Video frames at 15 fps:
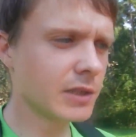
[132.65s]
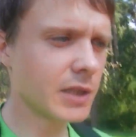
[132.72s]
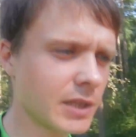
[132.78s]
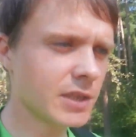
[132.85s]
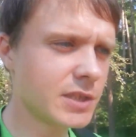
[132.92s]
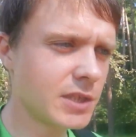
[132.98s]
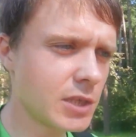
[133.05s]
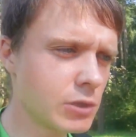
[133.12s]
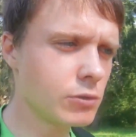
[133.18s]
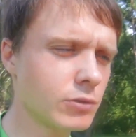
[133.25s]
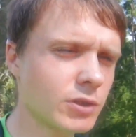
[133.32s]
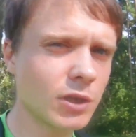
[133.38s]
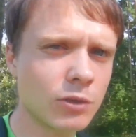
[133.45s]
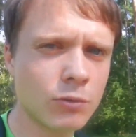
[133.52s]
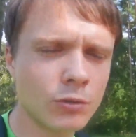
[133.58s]
Надо
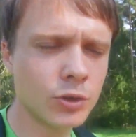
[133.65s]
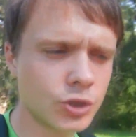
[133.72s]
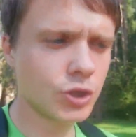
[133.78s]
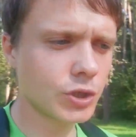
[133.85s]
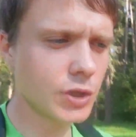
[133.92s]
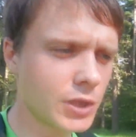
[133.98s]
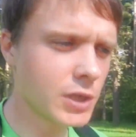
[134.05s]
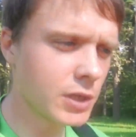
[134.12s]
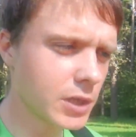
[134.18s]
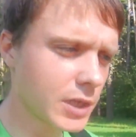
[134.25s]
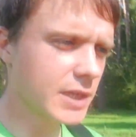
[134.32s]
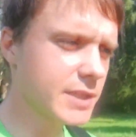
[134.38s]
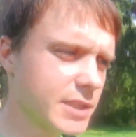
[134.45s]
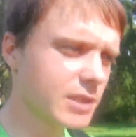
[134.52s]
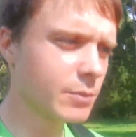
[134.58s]
серию закончить, гели
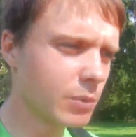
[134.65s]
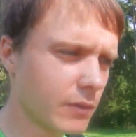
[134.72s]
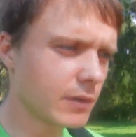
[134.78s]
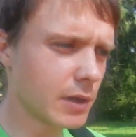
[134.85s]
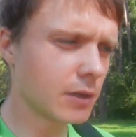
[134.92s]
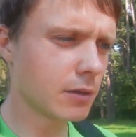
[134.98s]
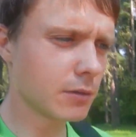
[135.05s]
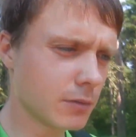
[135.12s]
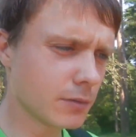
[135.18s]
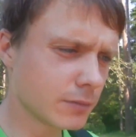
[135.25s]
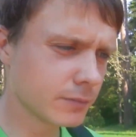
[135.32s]
разные бывают.